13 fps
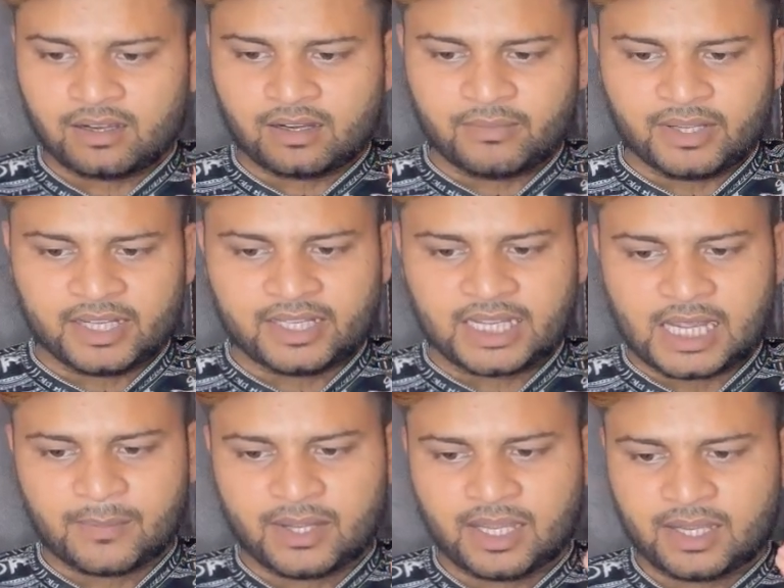अब मैंने
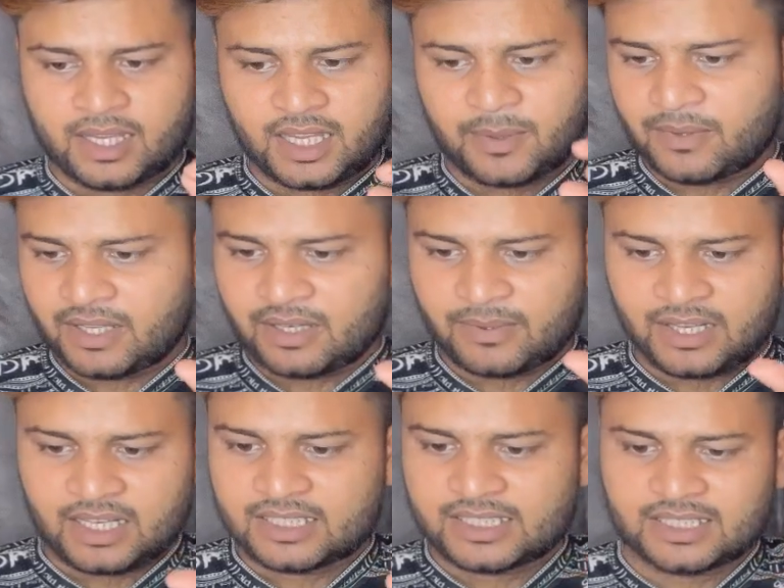यहाँ पे एपीएन
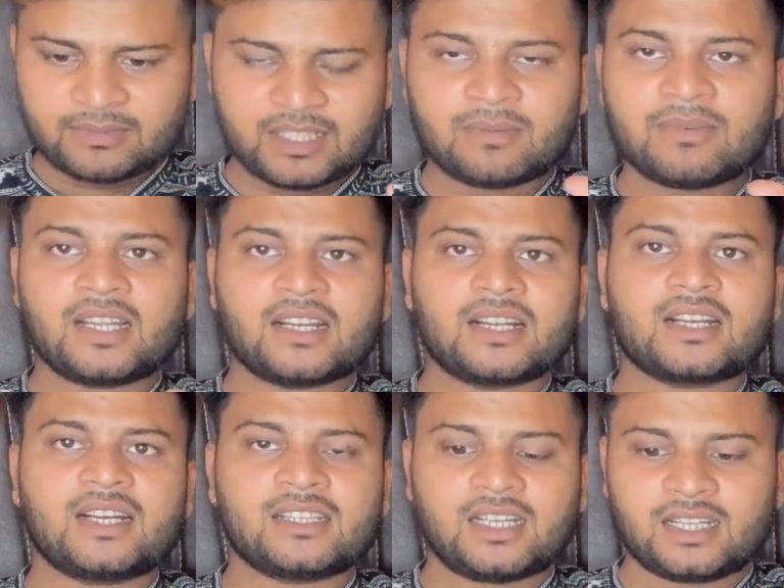पहले से ही मैंने बना
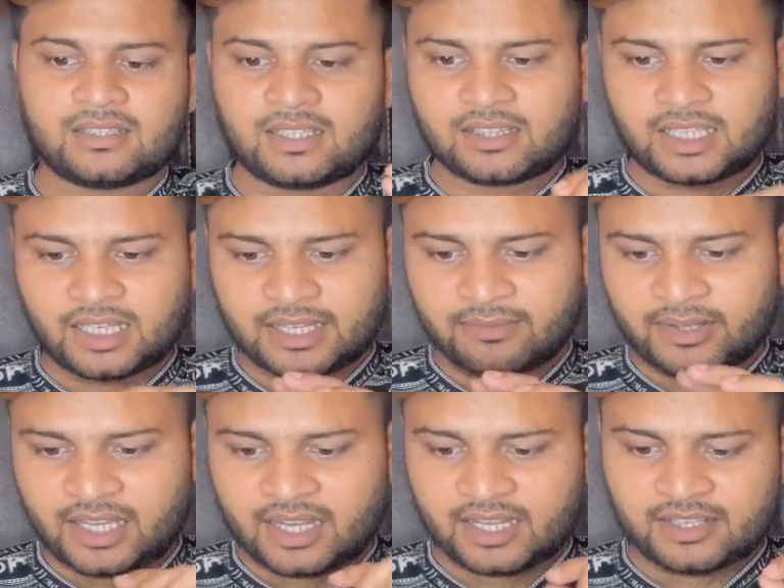रखा था ताकि मैं
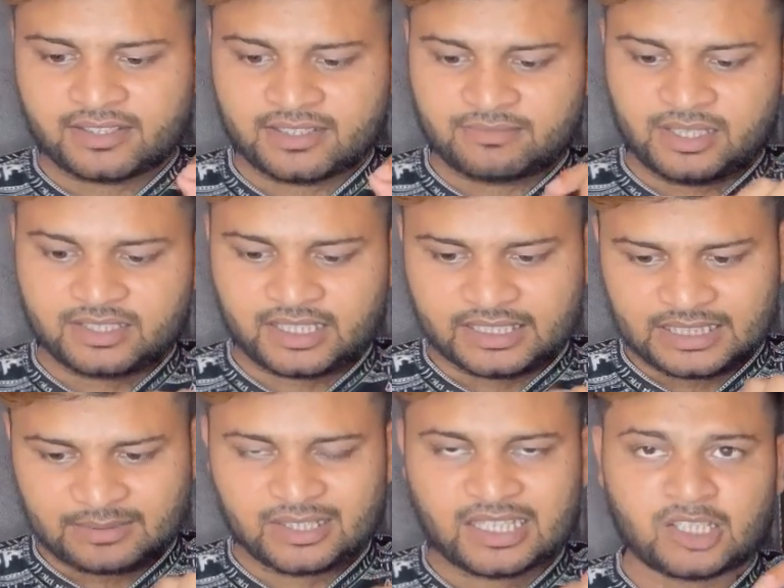एक एक चीज़ मैं सही
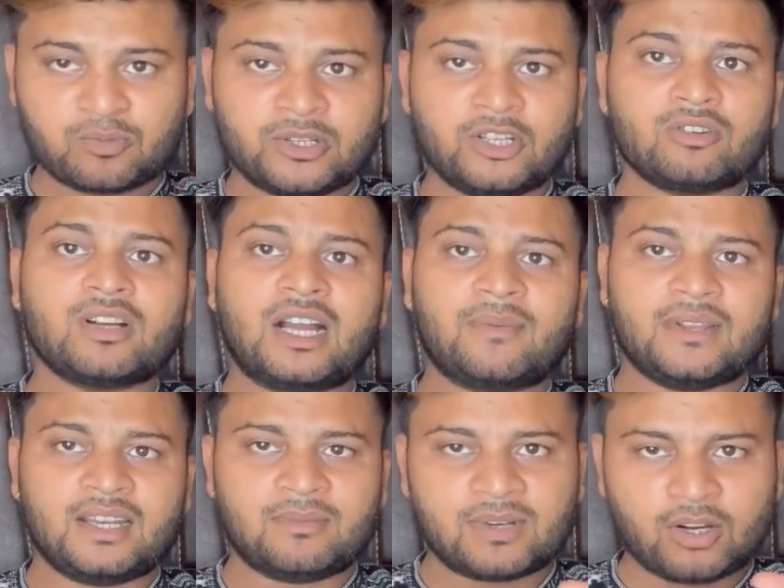से बना तो वीडियो
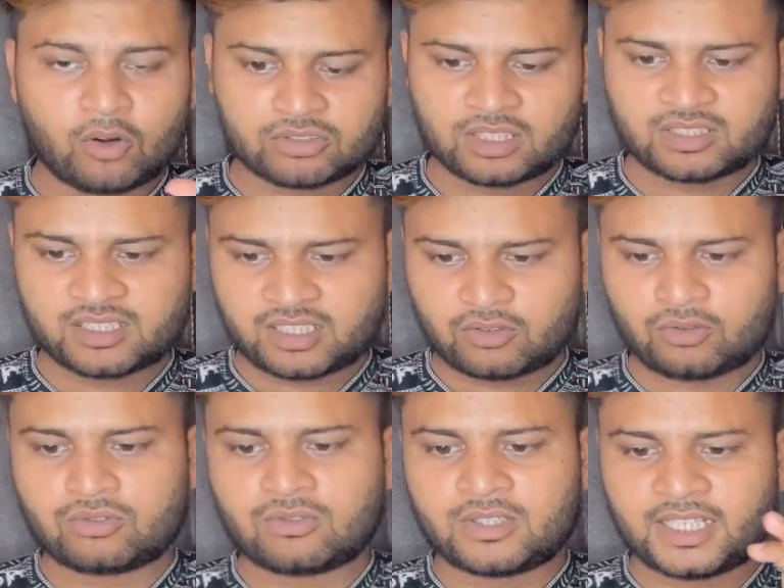काफ़ी लंबा हो सकता था
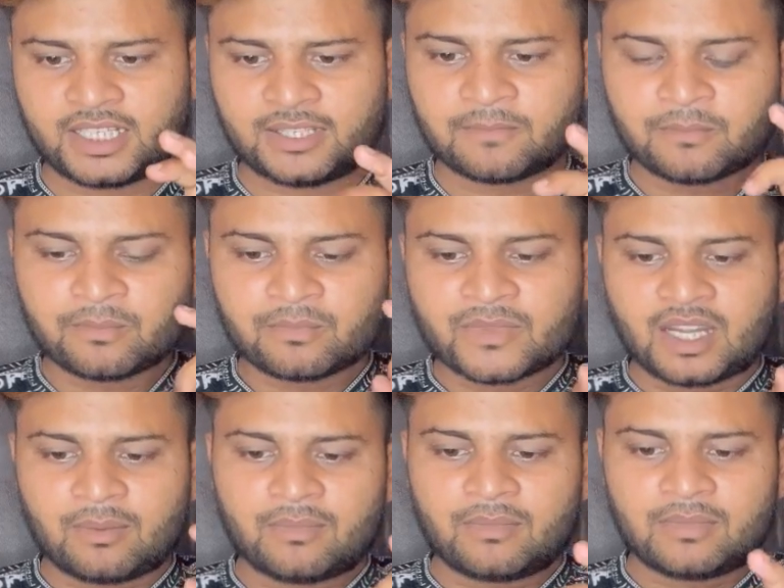दोस्तों ठीक है
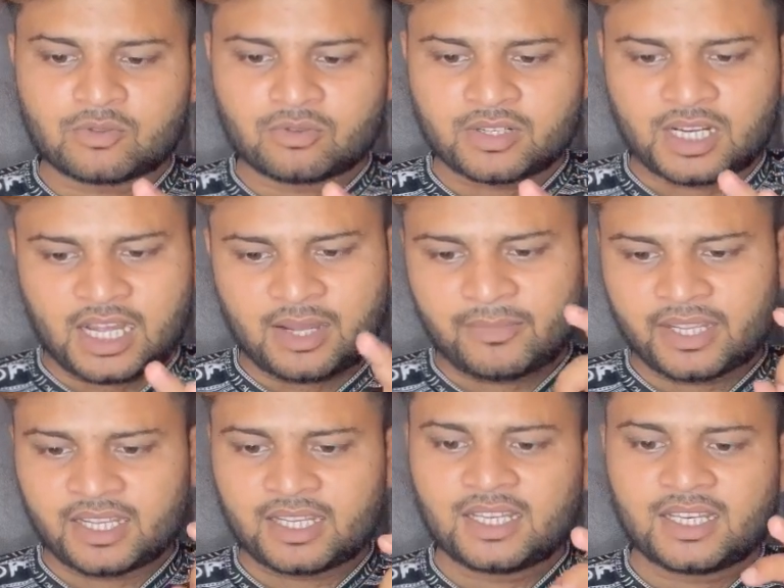अब जो नाम
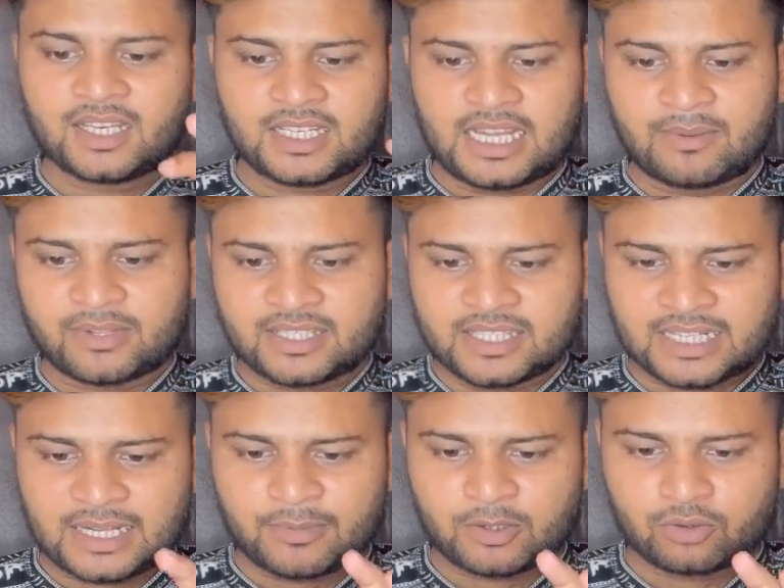है नाम की
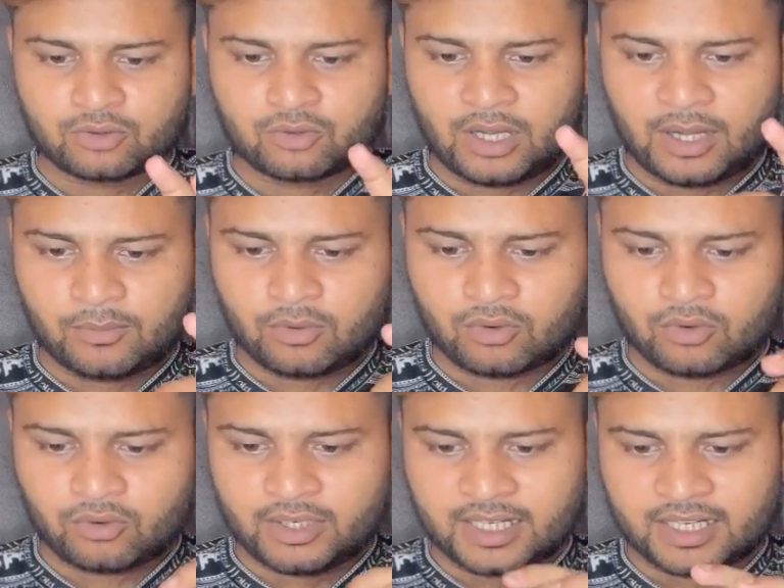जगह पे दोस्तों आप लोगों
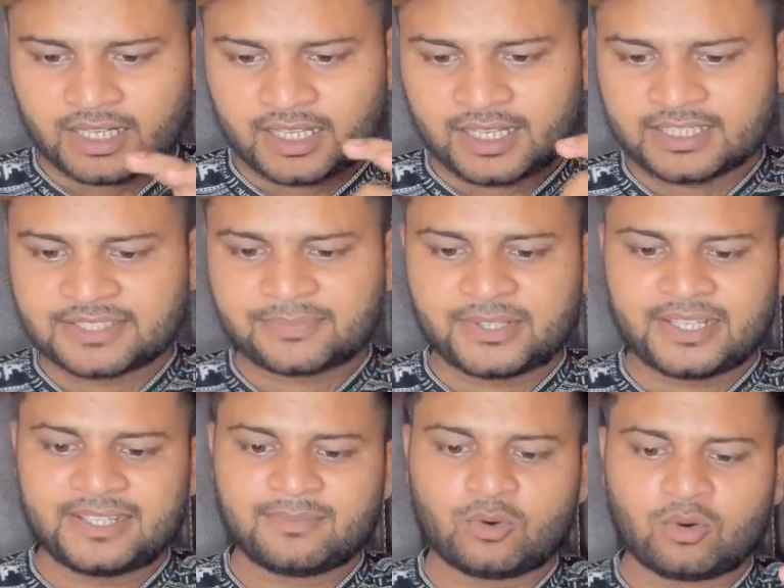को लिखना है
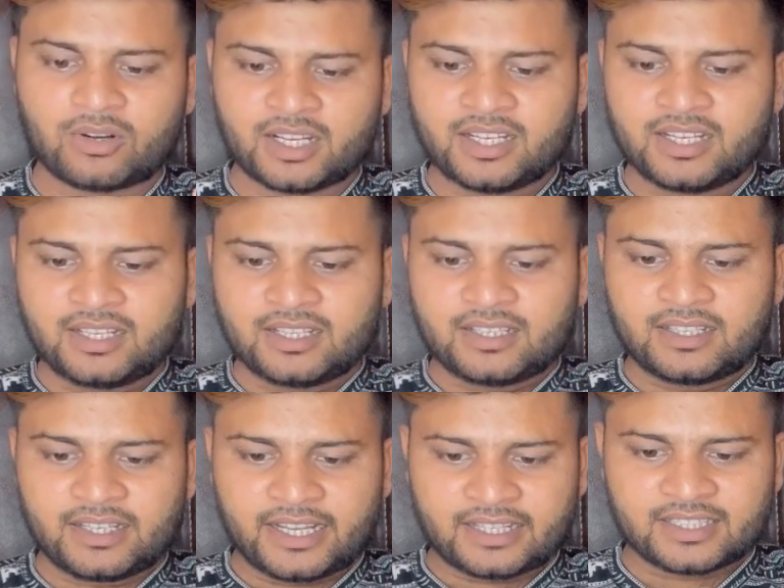स्पीड बोर्ड
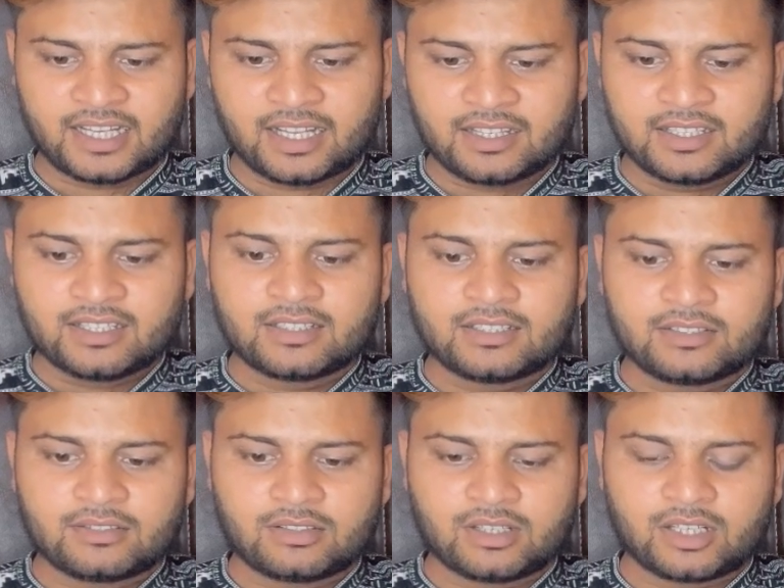नेक्जा
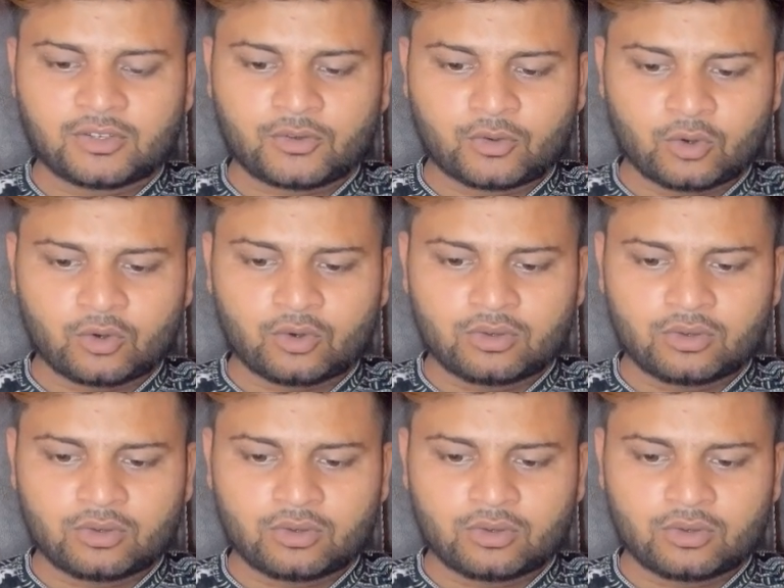टू